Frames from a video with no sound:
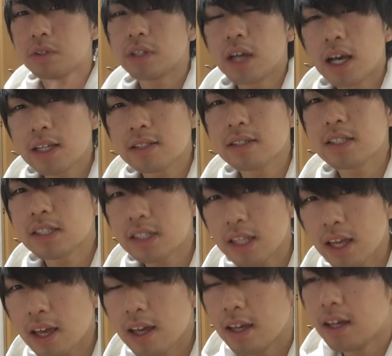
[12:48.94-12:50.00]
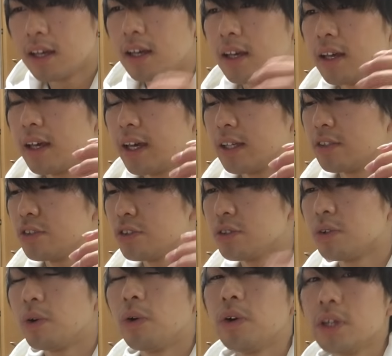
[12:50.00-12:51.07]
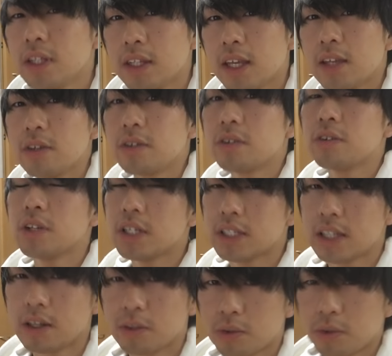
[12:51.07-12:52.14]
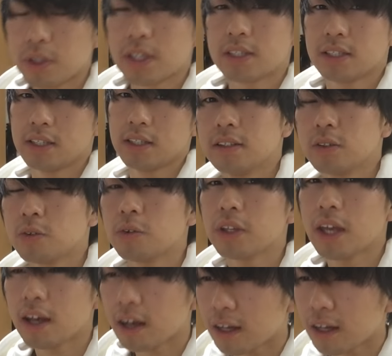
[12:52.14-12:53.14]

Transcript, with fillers: グル外してえ銃を置いてゆっくりしてるとこですそこで